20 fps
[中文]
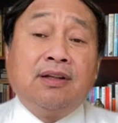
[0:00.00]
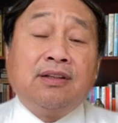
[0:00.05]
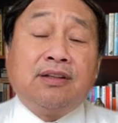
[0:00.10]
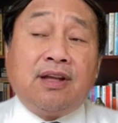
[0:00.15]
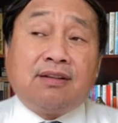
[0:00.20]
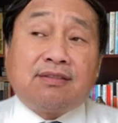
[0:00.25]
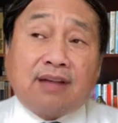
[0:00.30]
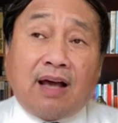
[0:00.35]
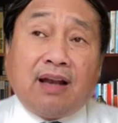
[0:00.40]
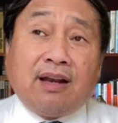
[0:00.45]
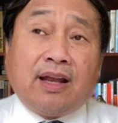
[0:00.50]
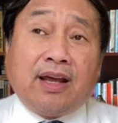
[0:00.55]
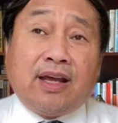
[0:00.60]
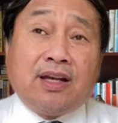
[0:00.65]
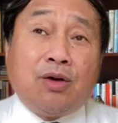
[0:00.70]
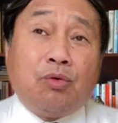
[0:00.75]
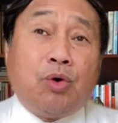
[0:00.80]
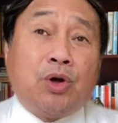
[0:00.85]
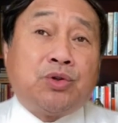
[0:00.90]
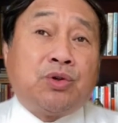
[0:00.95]
第三类
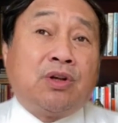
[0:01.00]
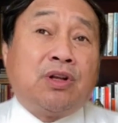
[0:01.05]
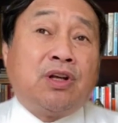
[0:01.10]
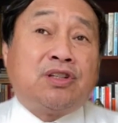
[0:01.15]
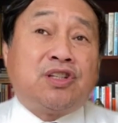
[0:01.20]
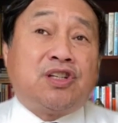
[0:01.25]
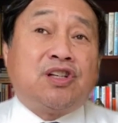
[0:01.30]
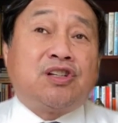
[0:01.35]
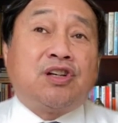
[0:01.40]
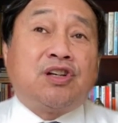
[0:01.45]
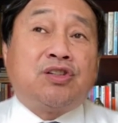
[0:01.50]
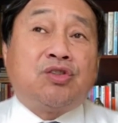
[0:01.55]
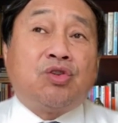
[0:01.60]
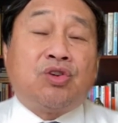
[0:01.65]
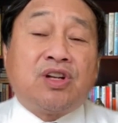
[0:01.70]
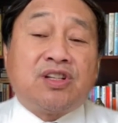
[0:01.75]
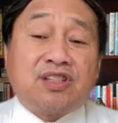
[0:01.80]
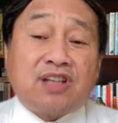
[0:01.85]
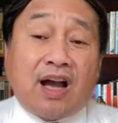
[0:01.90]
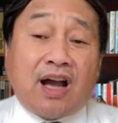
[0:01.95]
呢，我觉得其实就
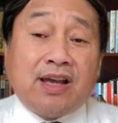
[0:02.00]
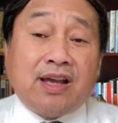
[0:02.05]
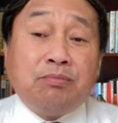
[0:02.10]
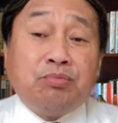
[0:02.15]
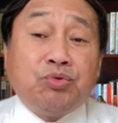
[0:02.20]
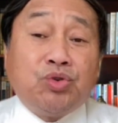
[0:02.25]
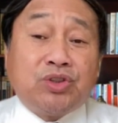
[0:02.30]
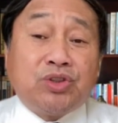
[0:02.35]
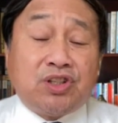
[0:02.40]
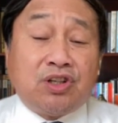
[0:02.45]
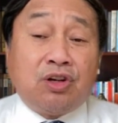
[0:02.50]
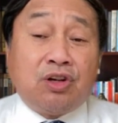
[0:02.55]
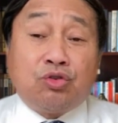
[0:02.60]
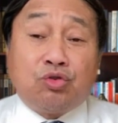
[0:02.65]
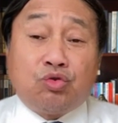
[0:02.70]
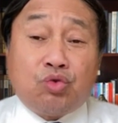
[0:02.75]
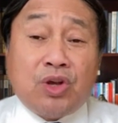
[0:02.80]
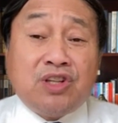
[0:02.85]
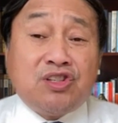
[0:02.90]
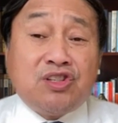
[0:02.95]
是下一步其实
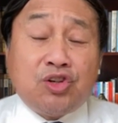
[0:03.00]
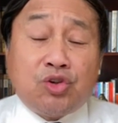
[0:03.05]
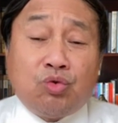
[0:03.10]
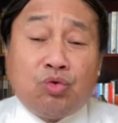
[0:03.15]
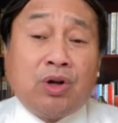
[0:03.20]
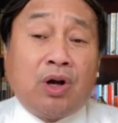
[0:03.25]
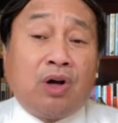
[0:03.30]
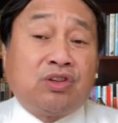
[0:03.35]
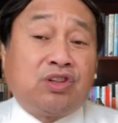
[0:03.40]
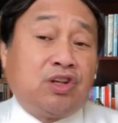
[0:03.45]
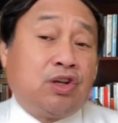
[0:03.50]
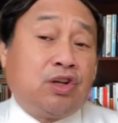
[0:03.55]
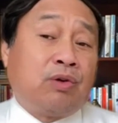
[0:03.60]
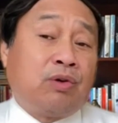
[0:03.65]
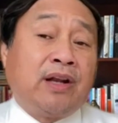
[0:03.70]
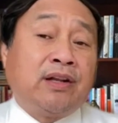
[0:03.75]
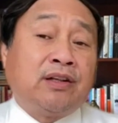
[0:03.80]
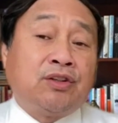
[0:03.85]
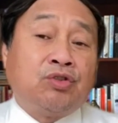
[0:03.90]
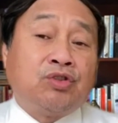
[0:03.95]
最集中要提出
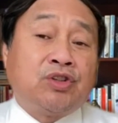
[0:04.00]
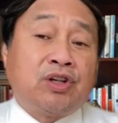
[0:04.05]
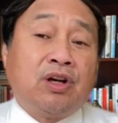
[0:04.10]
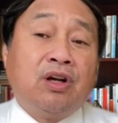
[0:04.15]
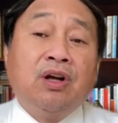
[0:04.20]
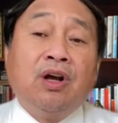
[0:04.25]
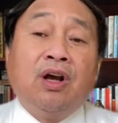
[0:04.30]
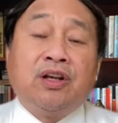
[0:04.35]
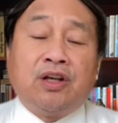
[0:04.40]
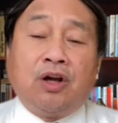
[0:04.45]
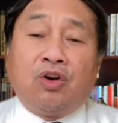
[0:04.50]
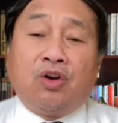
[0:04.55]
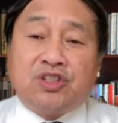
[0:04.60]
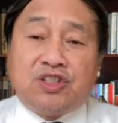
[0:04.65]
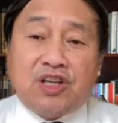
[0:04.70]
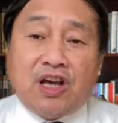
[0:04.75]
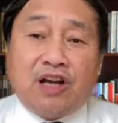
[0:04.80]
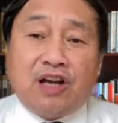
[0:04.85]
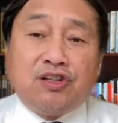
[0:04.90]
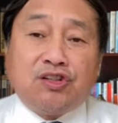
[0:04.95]
来的，就是要
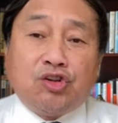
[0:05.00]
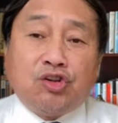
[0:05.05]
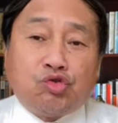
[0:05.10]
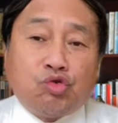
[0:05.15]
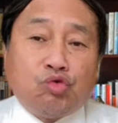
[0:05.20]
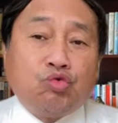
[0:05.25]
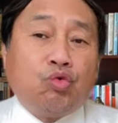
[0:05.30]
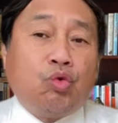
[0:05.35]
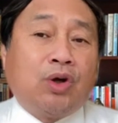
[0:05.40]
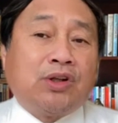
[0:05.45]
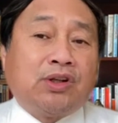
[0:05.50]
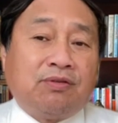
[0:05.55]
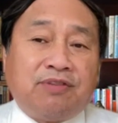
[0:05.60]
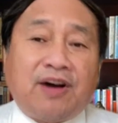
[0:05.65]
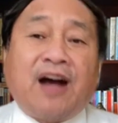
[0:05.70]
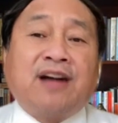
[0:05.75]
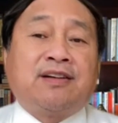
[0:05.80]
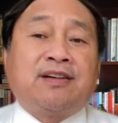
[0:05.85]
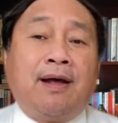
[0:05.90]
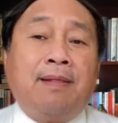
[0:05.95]
限制中国的
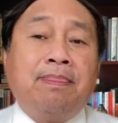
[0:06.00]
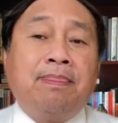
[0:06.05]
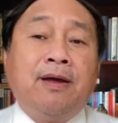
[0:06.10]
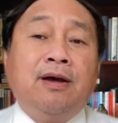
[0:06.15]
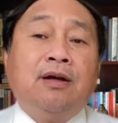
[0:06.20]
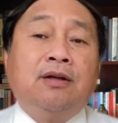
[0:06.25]
发展。